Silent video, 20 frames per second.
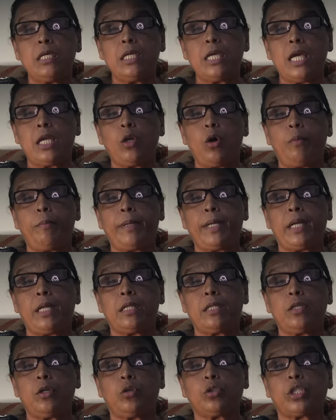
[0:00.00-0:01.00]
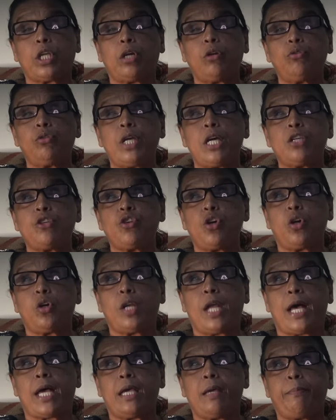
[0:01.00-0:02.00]
Y el hombre le dijo, tengo una
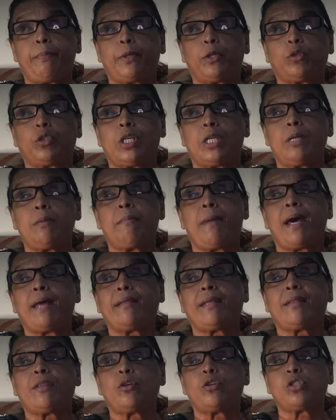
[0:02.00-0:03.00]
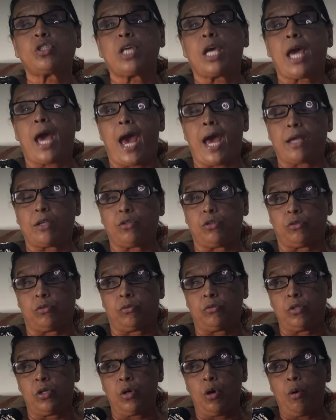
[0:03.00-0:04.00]
yola ahí, pero tiene más de 12 años,
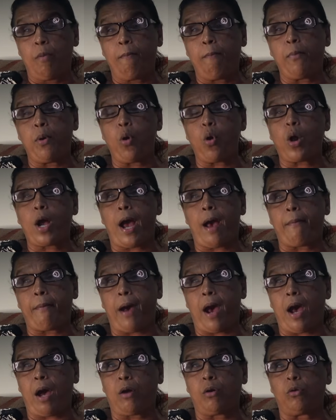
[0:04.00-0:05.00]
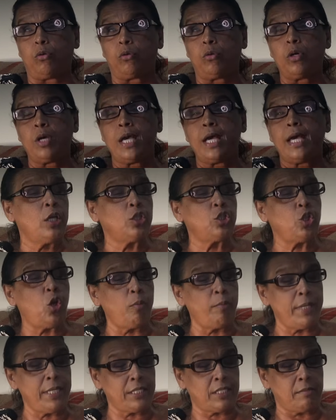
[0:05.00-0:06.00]
boca abajo.
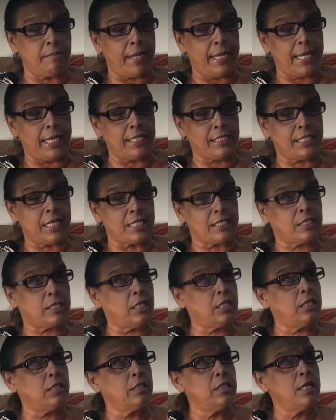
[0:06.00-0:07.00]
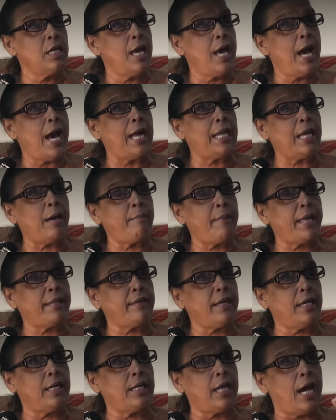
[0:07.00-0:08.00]
Yo misma le hice así a la
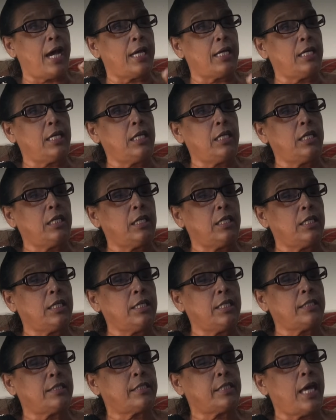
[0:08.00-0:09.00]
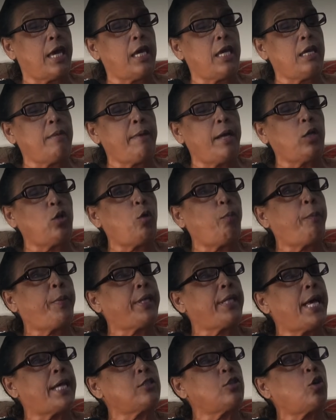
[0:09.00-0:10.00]
madera y, se iban los
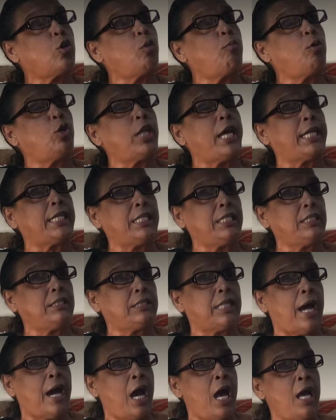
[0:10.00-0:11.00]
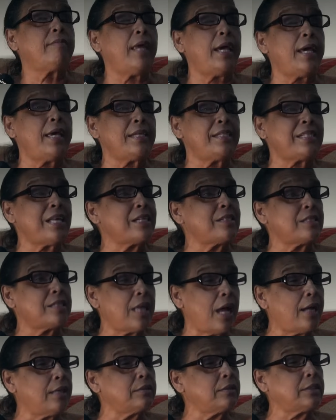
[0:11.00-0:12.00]
pedazos como la nita De esas
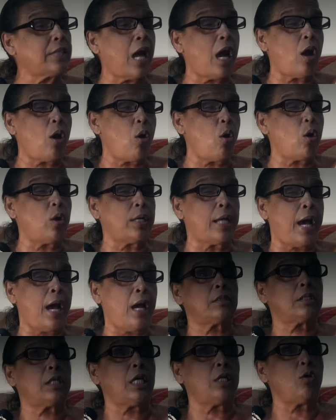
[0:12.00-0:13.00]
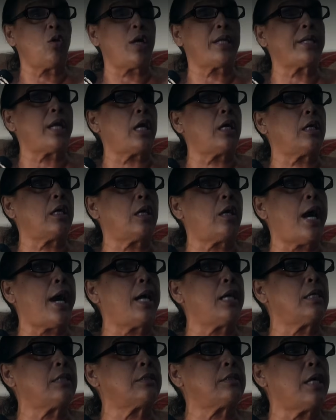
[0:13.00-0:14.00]
tantas olas se nos
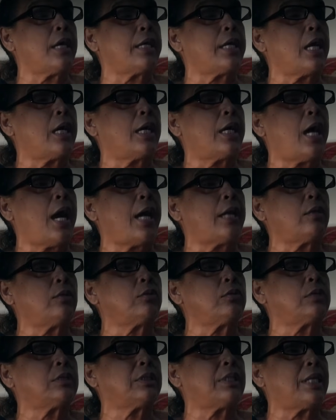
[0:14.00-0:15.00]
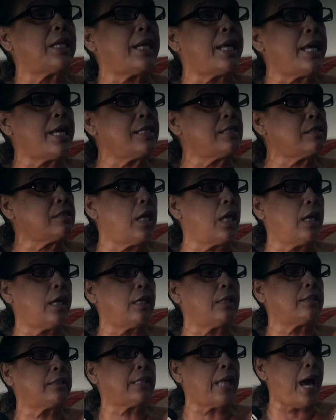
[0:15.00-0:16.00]
arrancaron se arrancaron tres
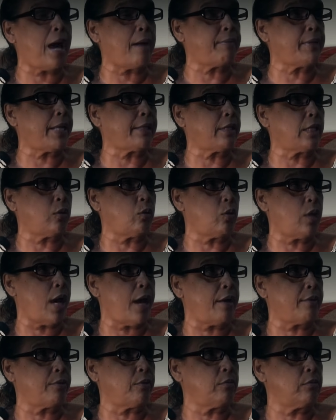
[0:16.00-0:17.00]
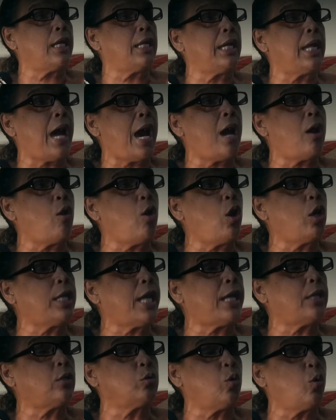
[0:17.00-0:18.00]
eh, tablas de los lados. La
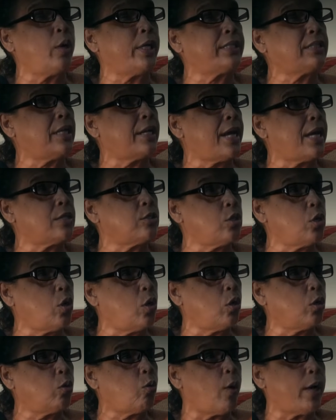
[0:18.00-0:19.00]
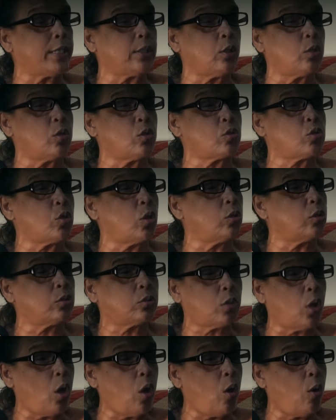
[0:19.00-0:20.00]
ola nuestra yo cuando lo
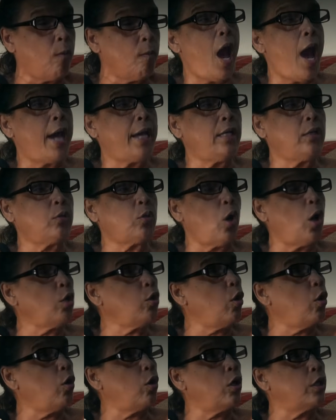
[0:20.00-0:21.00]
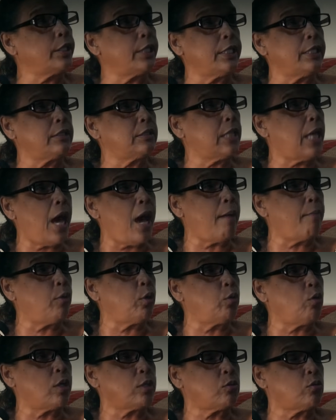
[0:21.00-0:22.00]
soltó, ahí todos
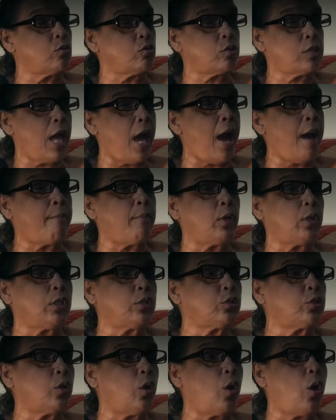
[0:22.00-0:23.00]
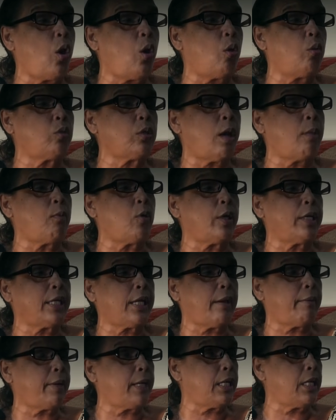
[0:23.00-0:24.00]
gritamos y nos asustamos. Le entró una mujer
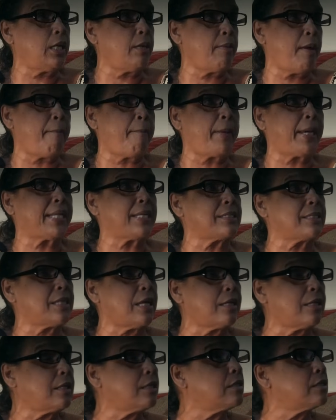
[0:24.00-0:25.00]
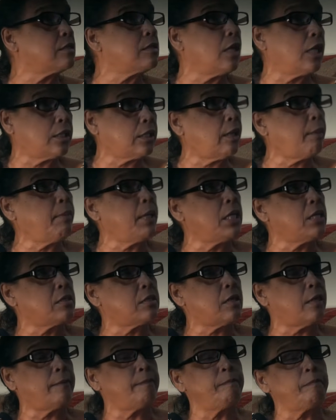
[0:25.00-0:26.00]
que iba embarazada de siete
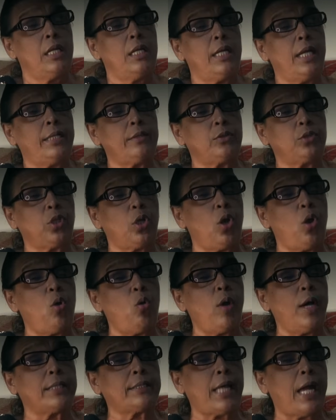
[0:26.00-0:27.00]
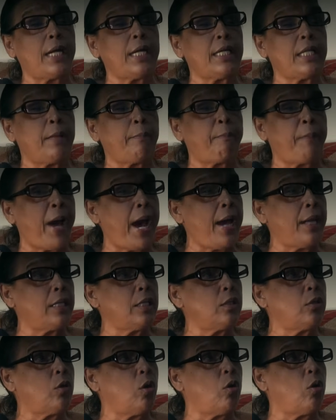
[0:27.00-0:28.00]
meses, le entró un ataque de
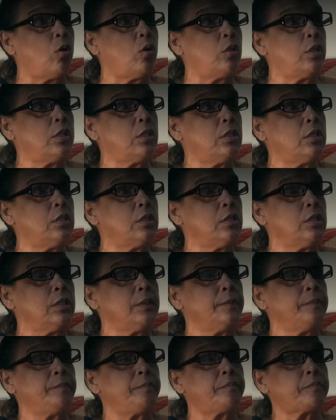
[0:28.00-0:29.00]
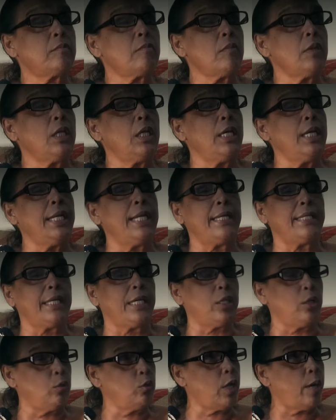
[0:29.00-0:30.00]
pánico y y le
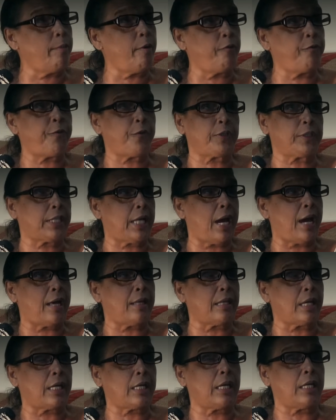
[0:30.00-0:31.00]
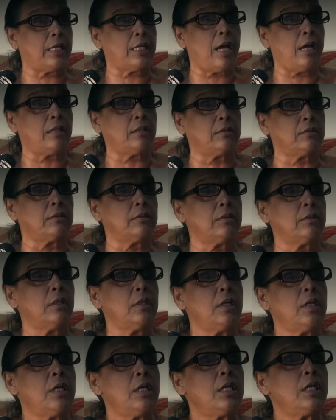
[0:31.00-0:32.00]
dieron una bofetada, querían,
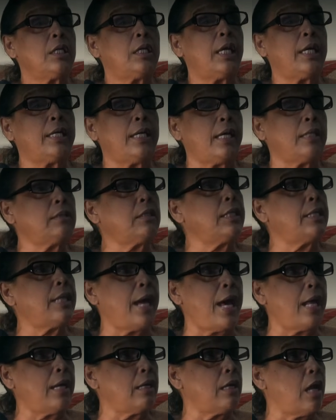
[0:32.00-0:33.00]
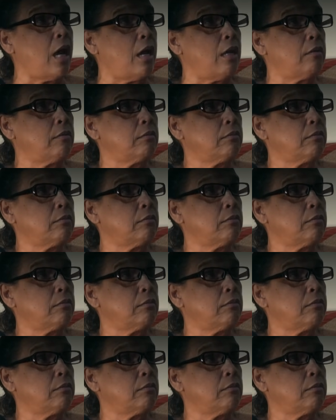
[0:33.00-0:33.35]
querían tirarla.